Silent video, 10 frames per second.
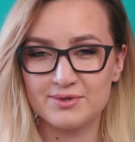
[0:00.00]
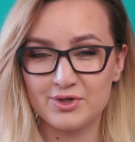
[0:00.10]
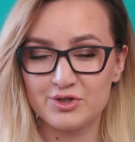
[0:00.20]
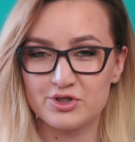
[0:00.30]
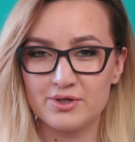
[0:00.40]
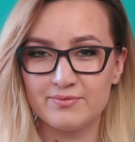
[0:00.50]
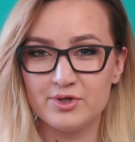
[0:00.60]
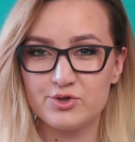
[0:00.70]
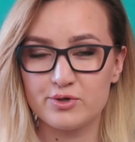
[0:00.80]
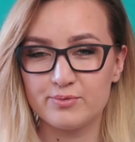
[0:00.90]
сегодняшнем
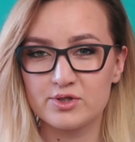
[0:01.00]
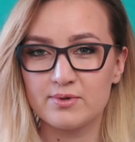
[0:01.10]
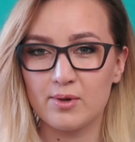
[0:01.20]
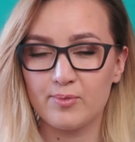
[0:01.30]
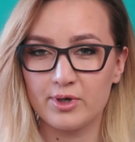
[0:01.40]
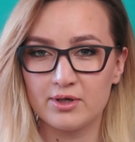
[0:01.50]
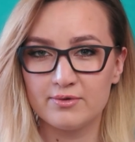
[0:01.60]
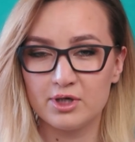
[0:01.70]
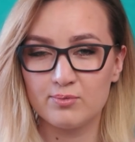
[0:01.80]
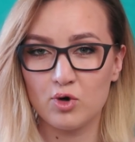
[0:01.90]
видео мы с вами
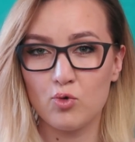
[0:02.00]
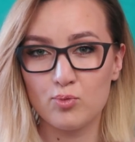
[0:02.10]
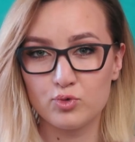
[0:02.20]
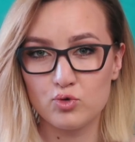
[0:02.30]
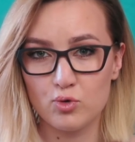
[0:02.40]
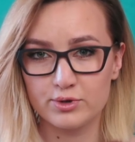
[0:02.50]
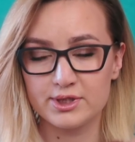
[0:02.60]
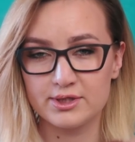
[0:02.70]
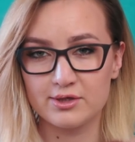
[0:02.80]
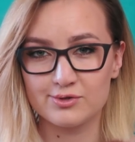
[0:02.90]
поговорим об
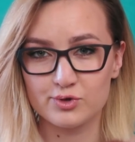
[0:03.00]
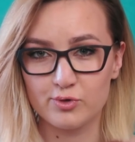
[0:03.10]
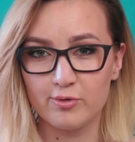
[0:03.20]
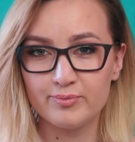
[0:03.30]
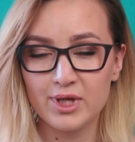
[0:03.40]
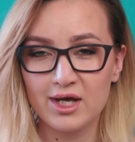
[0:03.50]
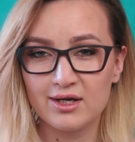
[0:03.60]
уходе за лицом.